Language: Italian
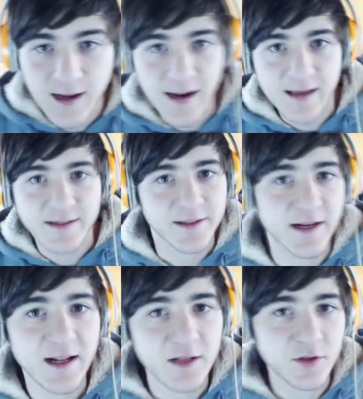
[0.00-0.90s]
Ah, ragazzi,
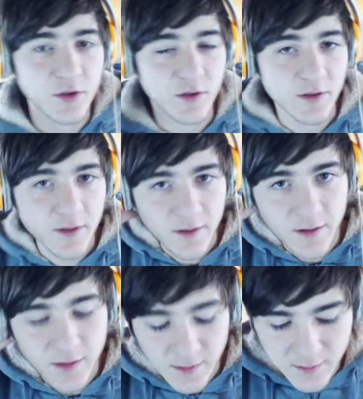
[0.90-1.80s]
tra l'altro, eh,
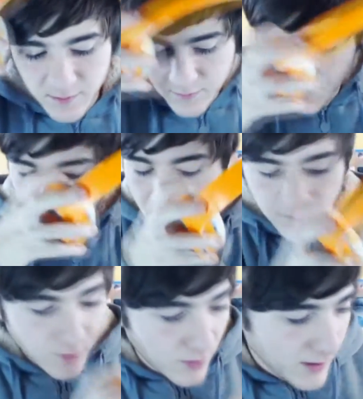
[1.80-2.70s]
eh, aspetta,
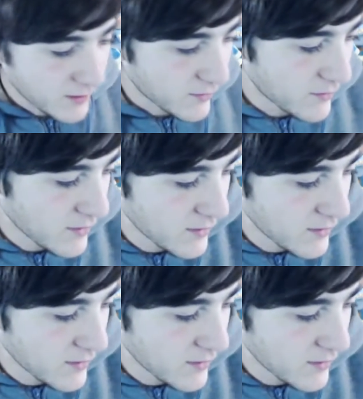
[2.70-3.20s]
io ve l'ho detto,